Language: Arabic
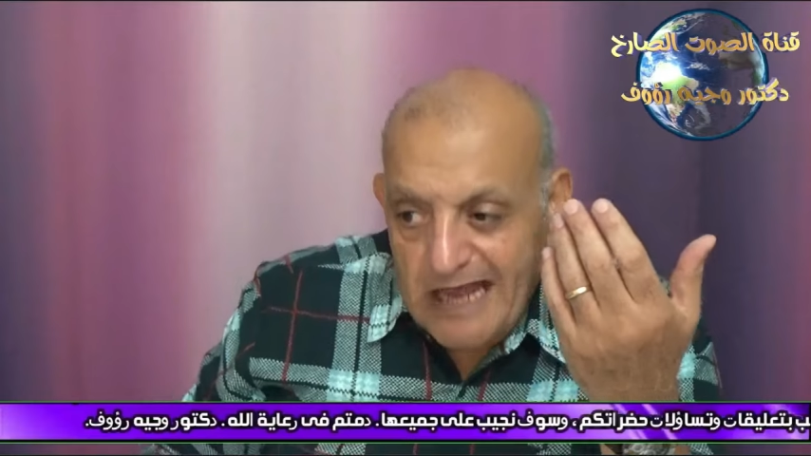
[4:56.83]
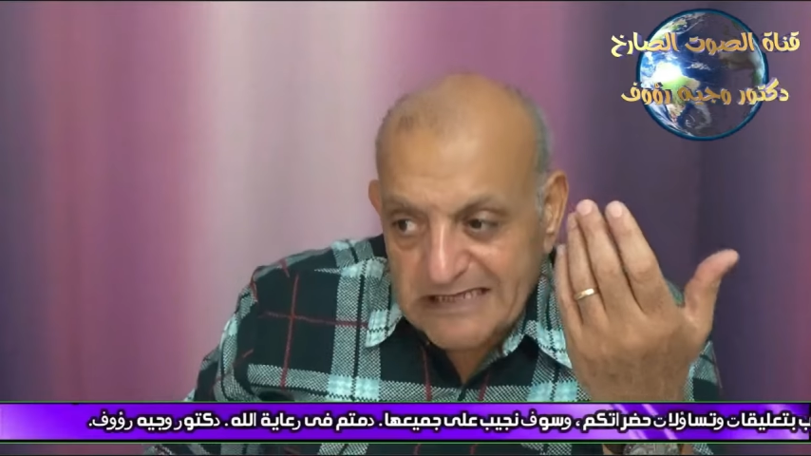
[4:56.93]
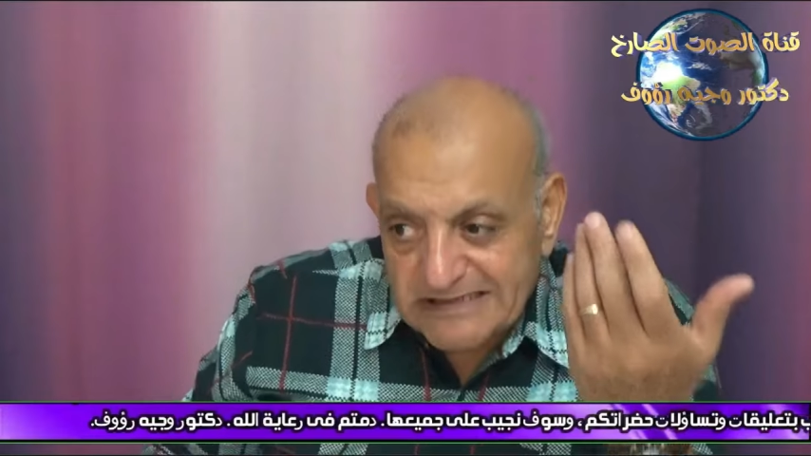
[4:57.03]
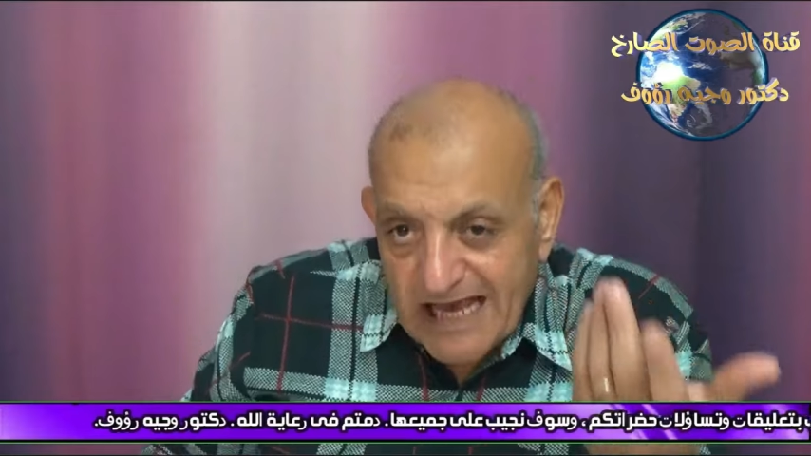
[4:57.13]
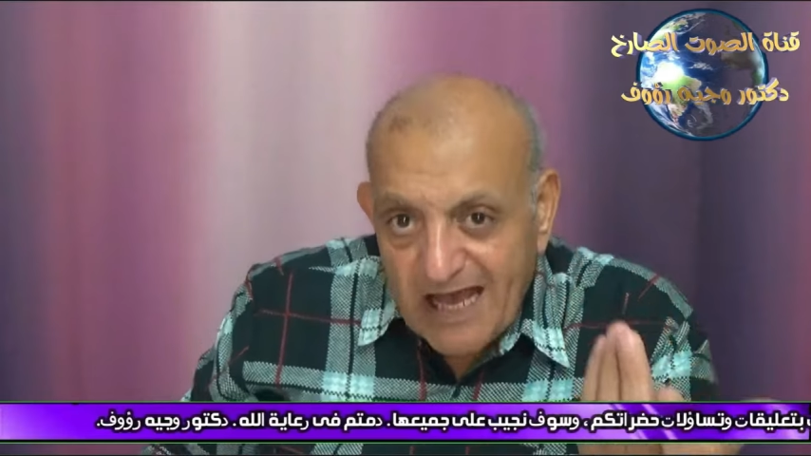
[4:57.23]
على
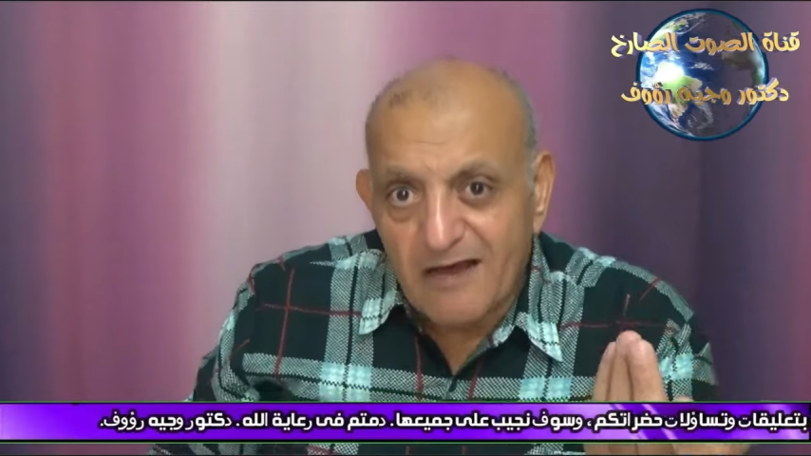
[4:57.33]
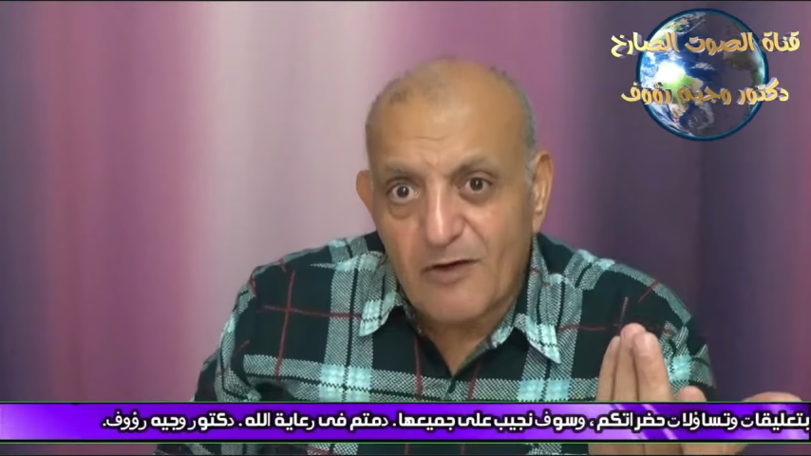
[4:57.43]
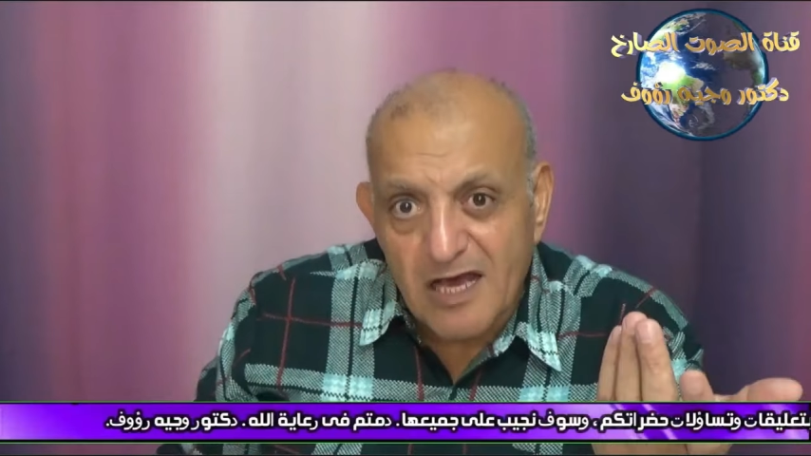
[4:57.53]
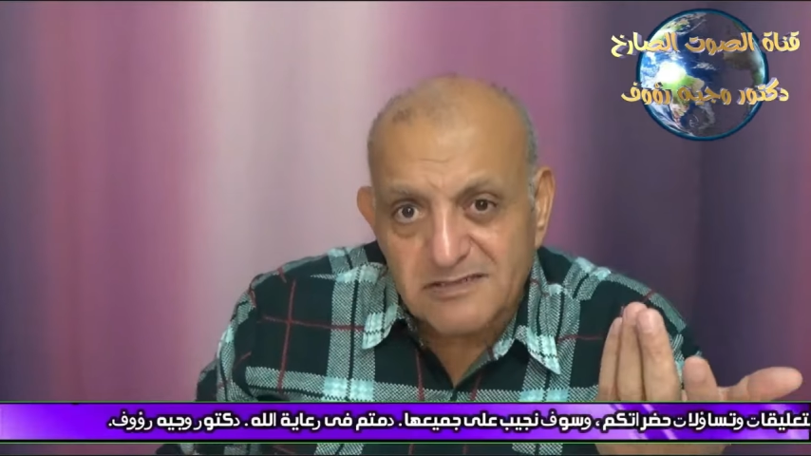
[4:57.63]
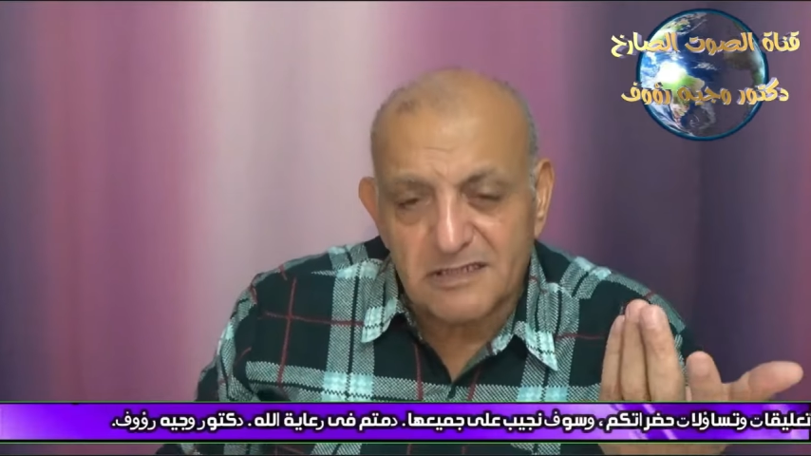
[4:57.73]
الساحه
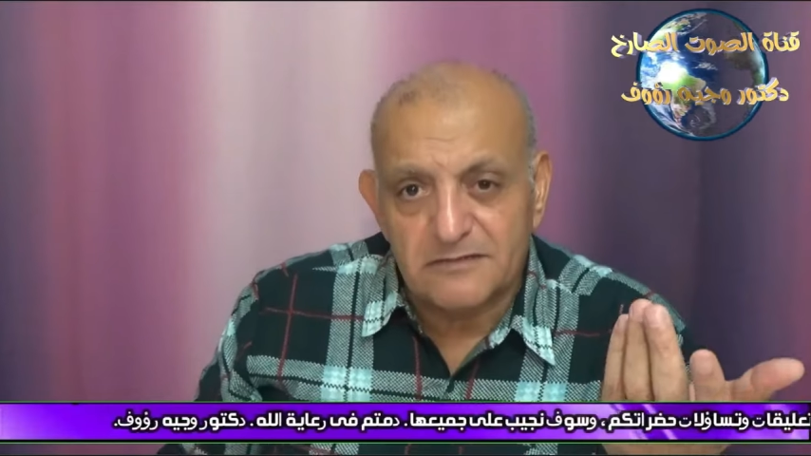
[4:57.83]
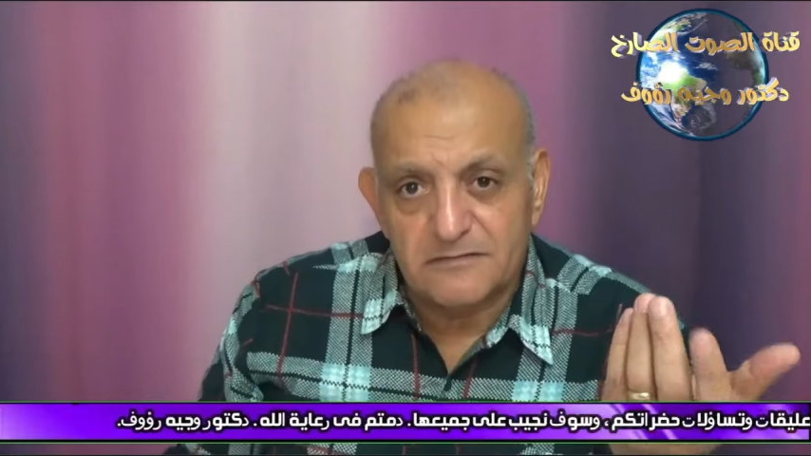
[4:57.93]
وحصل